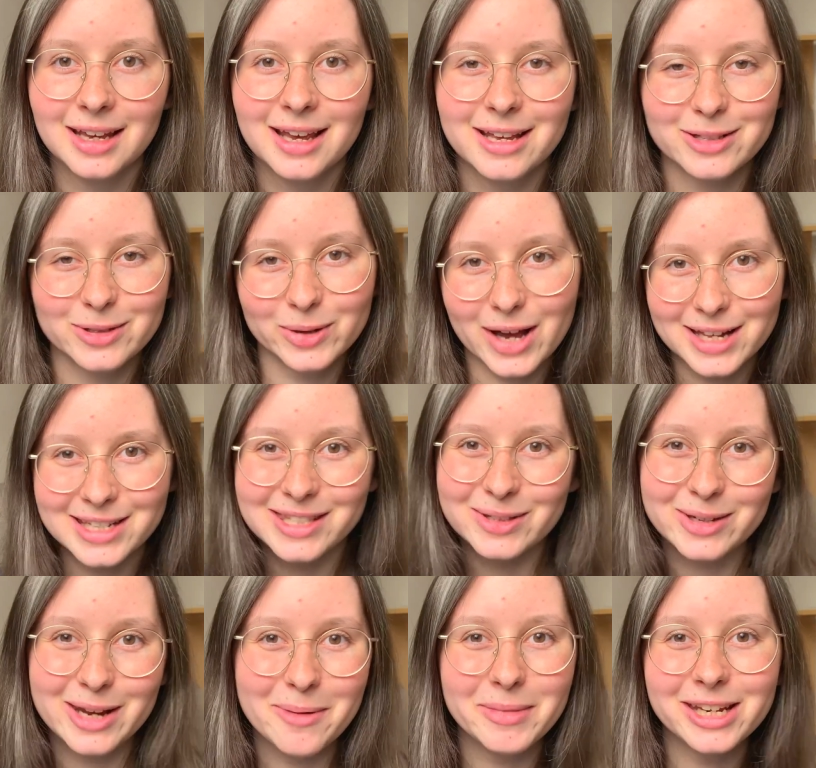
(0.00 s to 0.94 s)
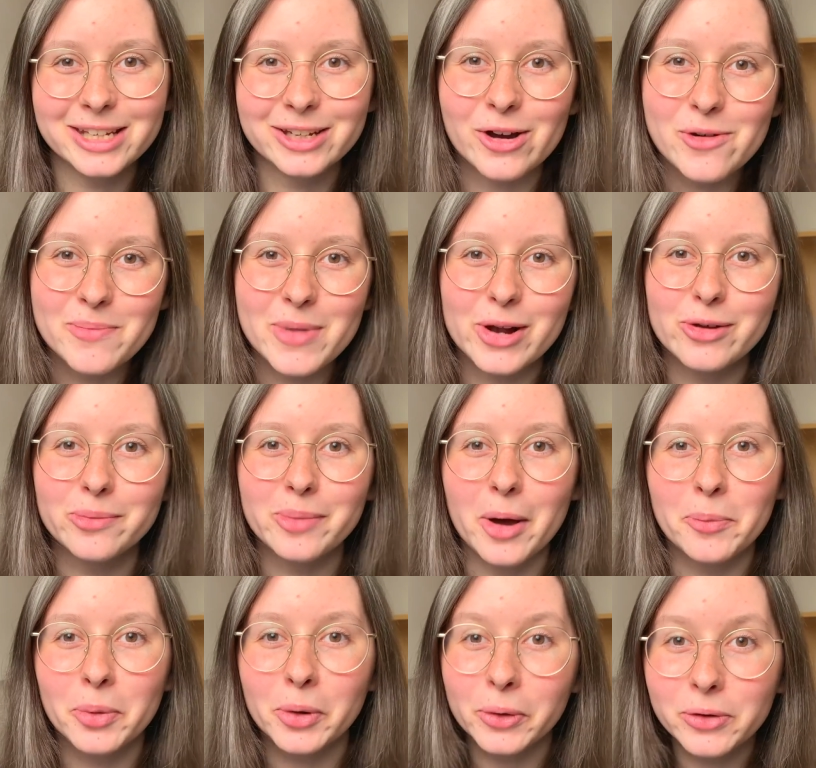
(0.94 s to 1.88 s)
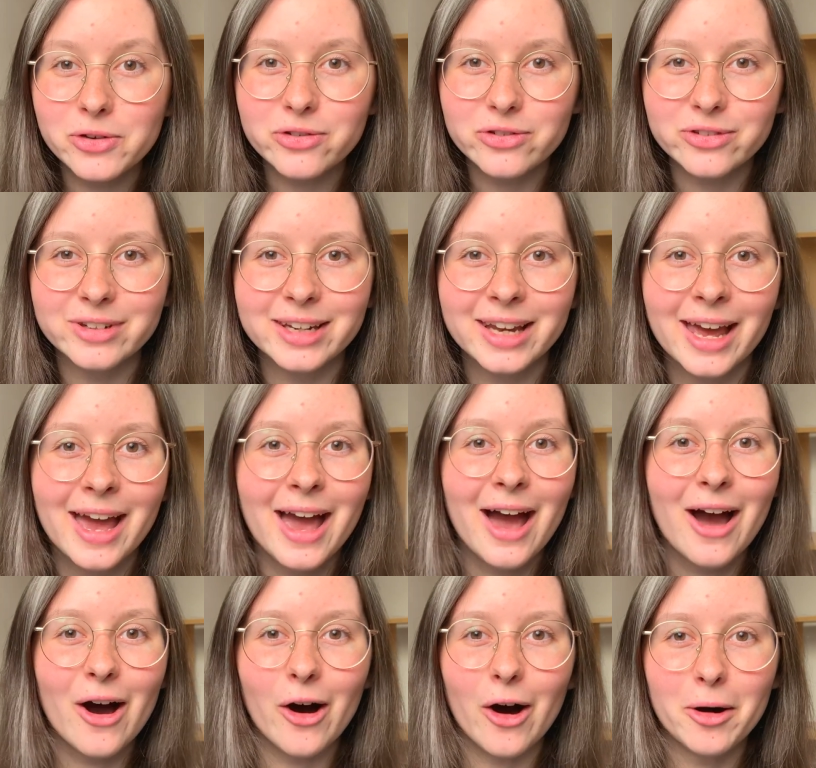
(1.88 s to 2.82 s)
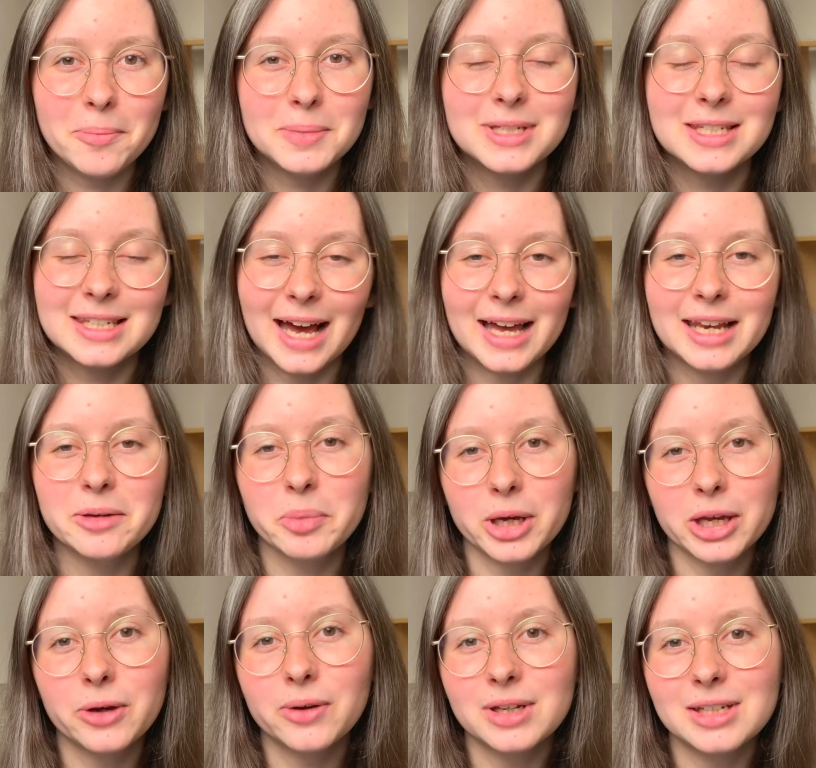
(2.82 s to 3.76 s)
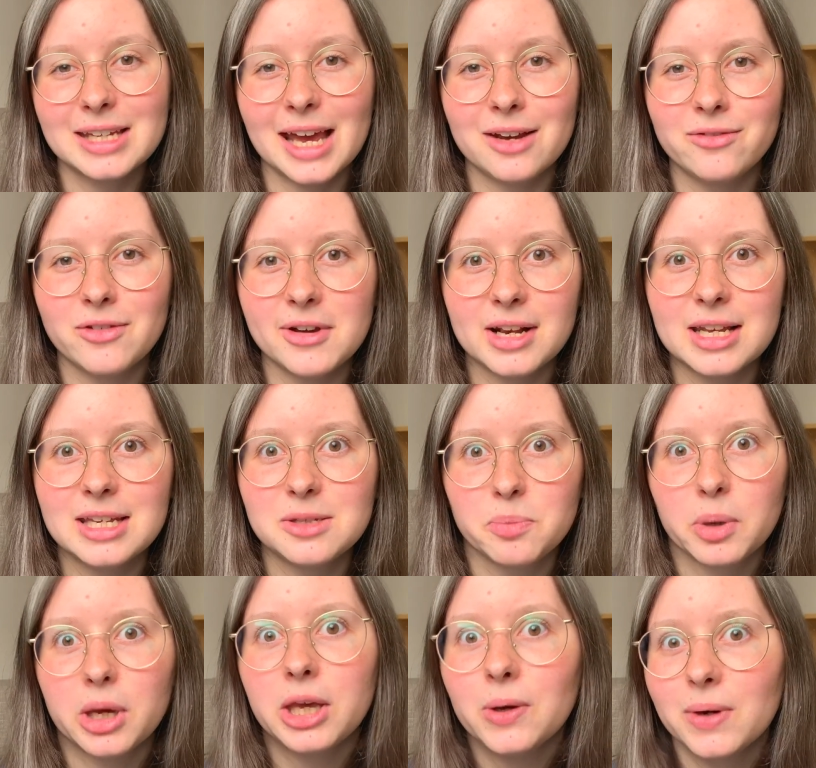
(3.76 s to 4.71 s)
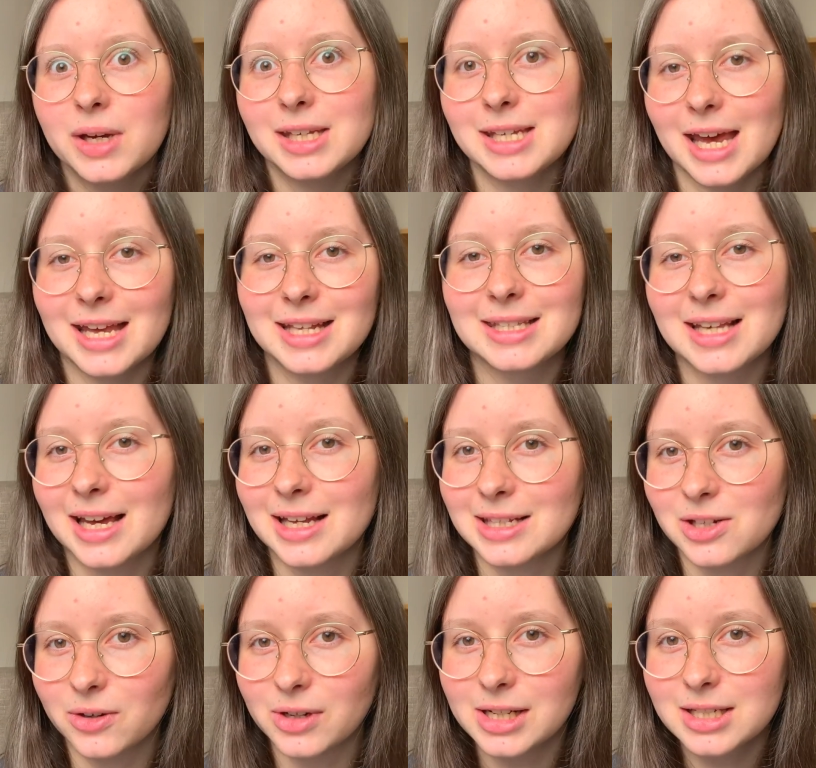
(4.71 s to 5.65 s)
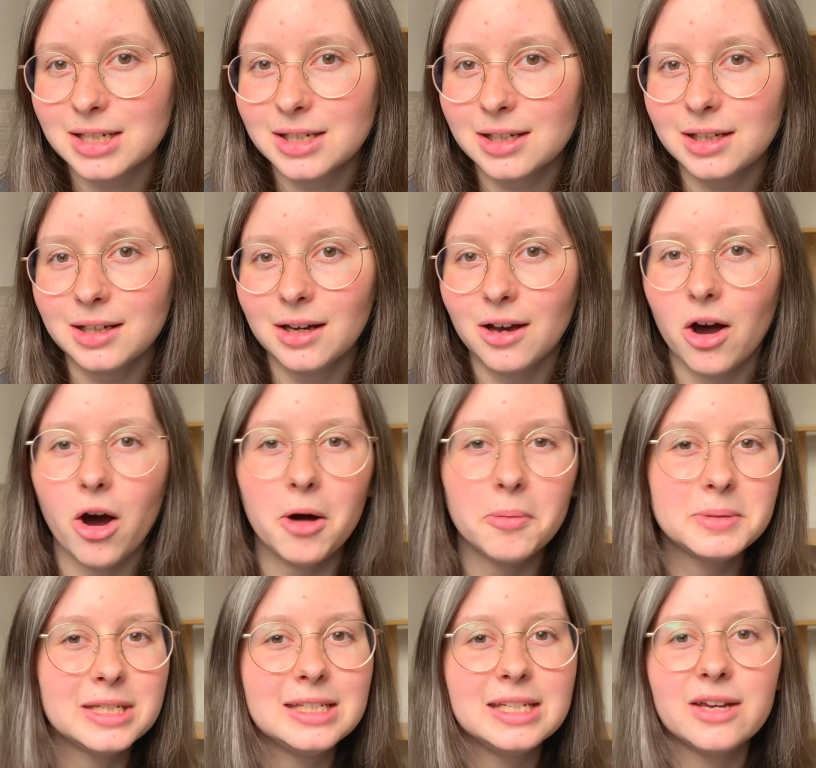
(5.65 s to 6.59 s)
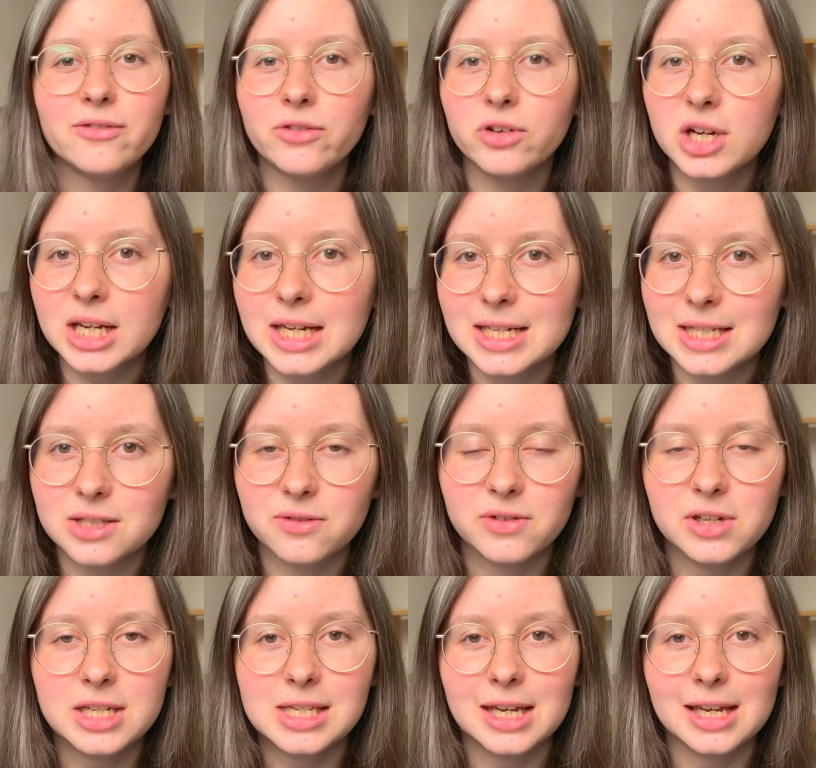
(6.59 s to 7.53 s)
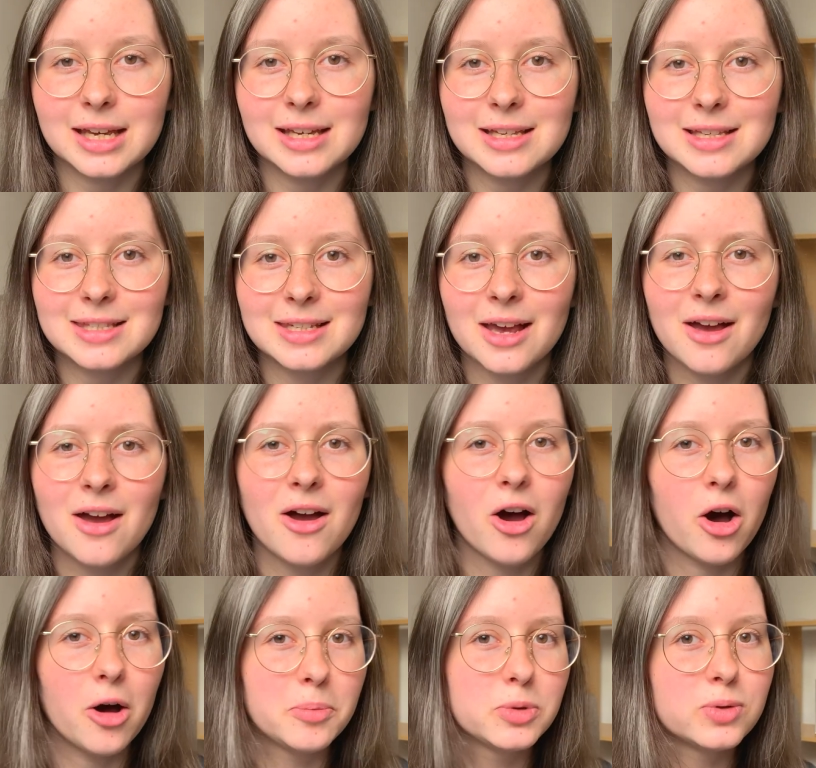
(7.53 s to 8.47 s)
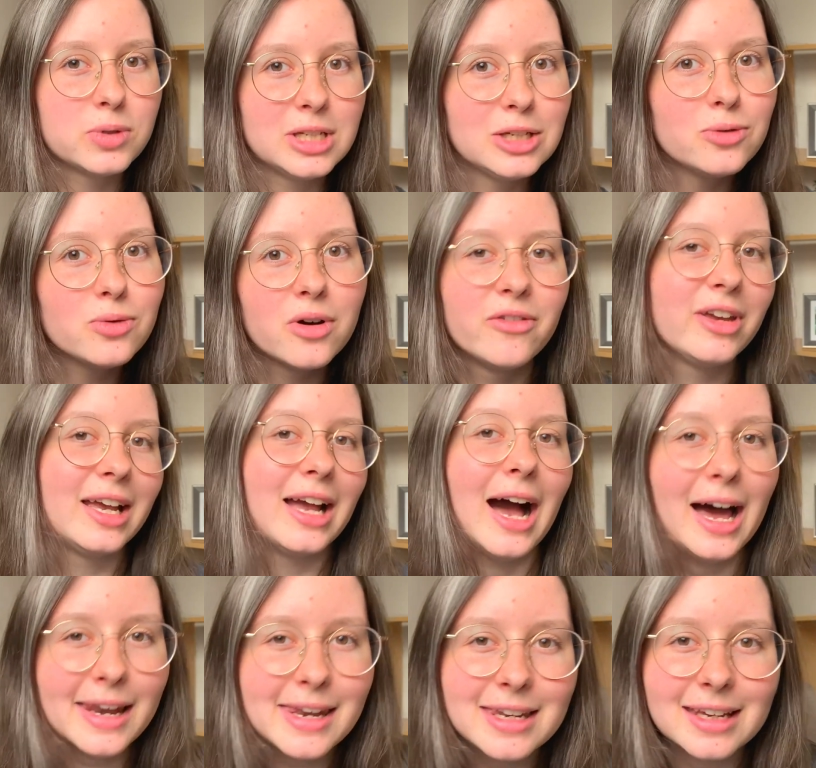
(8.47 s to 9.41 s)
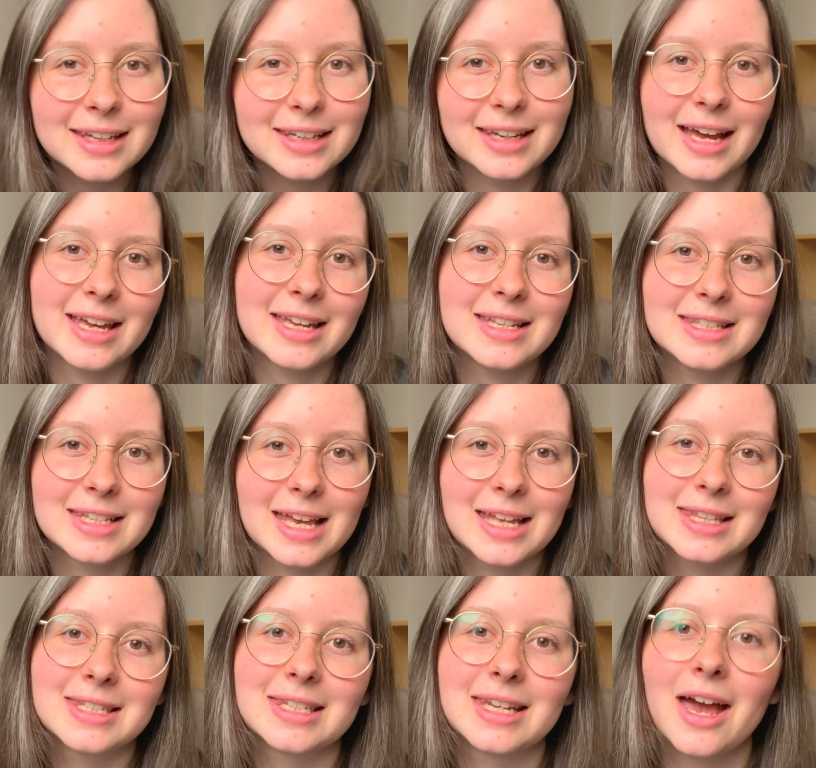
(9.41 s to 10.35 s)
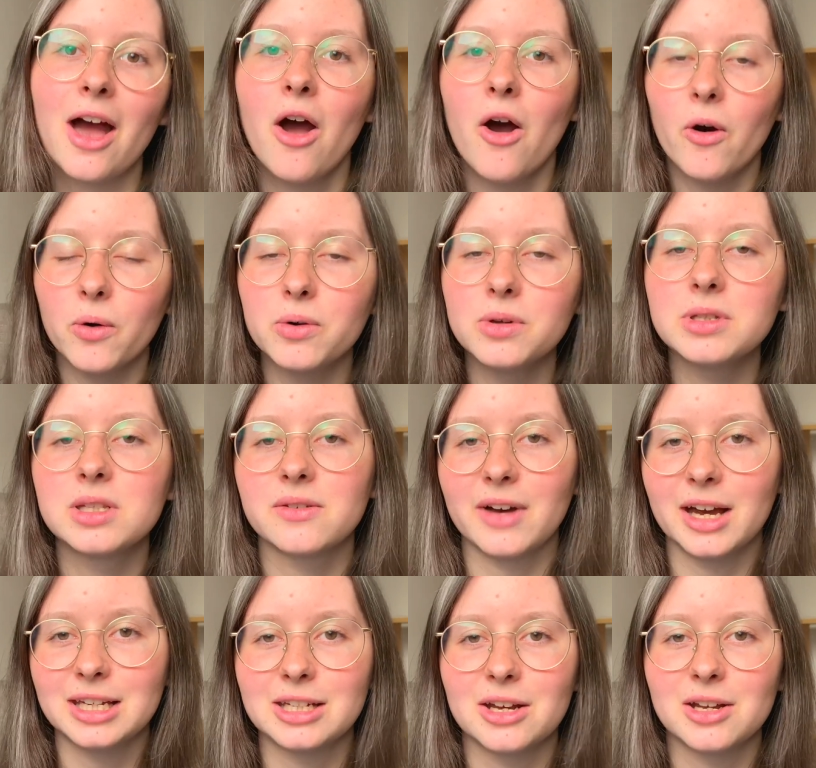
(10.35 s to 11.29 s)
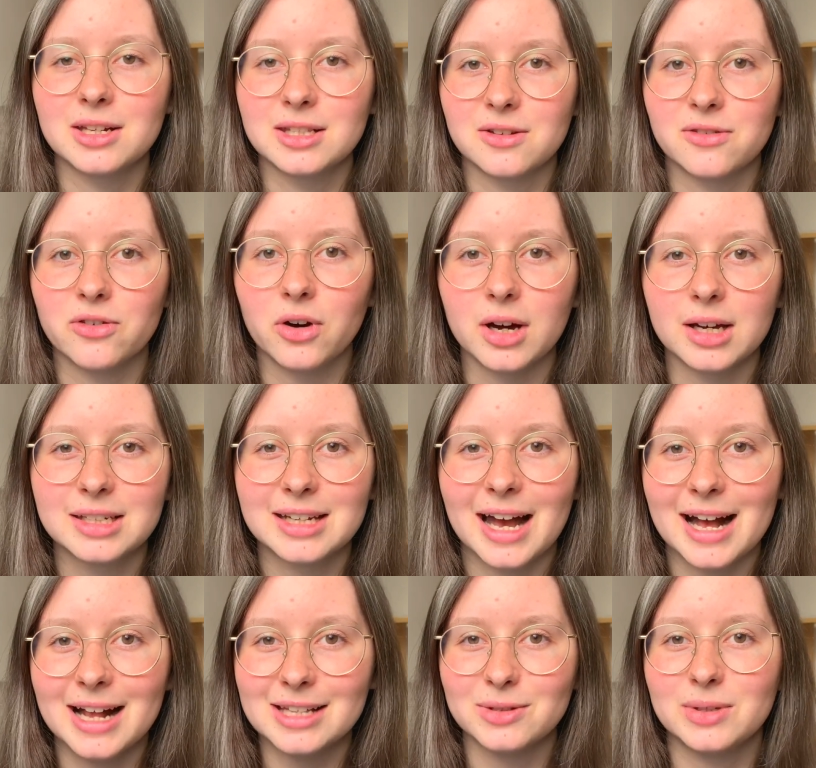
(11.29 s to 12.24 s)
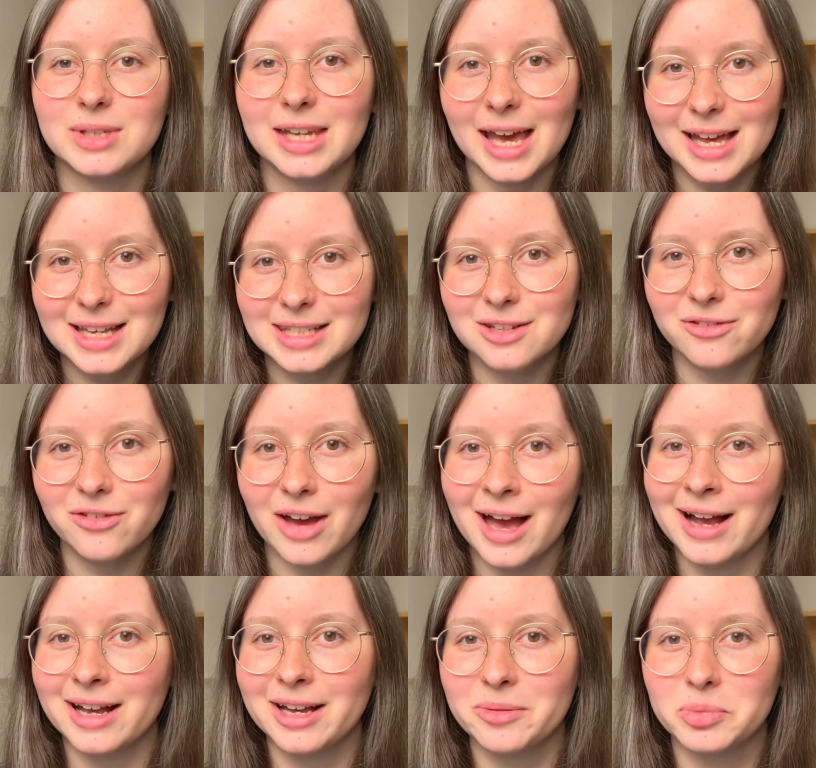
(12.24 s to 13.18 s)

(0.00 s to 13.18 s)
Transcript: So kannst du nämlich nochmal überprüfen, ob deine Priorität wirklich Priorität sein sollte, ob die dir wirklich so wichtig ist, ob du die nur wegen anderen dahinsetzt und so weiter und so fort. Also die erste Frage,